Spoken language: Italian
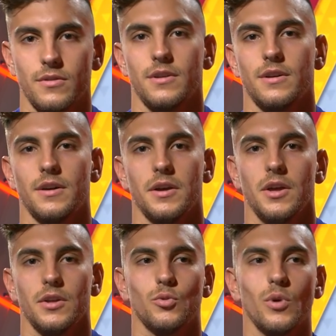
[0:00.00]
con eh,
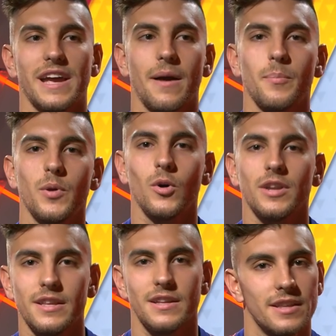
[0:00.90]
due
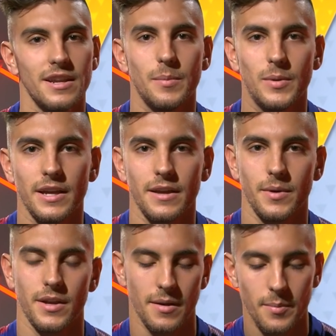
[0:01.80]
campioni del dribbling
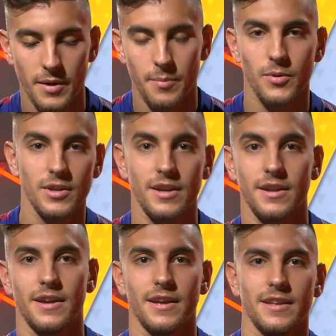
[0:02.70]
per, per,
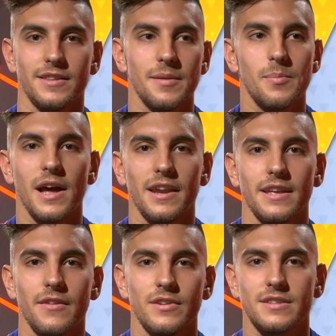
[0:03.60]
poter dribblare
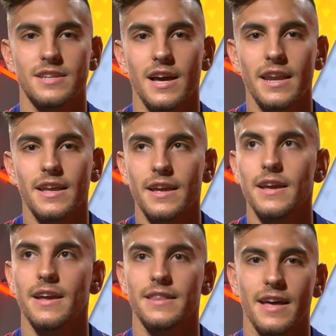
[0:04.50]
gli avversari
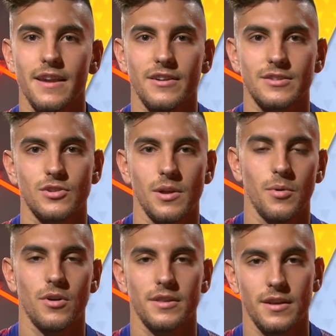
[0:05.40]
e andare verso la
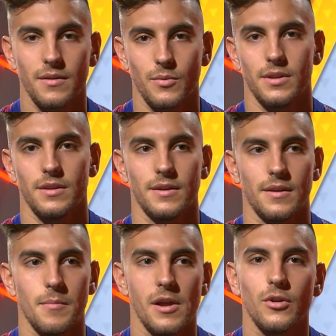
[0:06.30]
porta, quindi
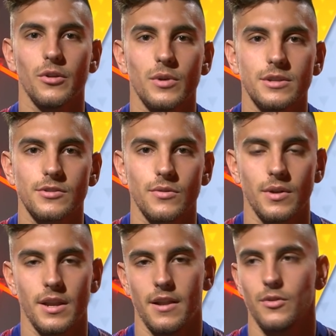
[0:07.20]
meglio di questo
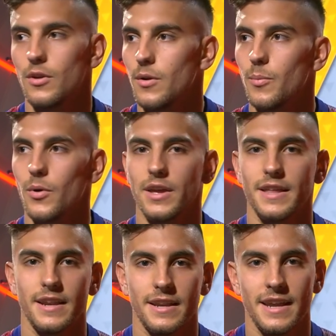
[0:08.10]
un allenatore non può chiedere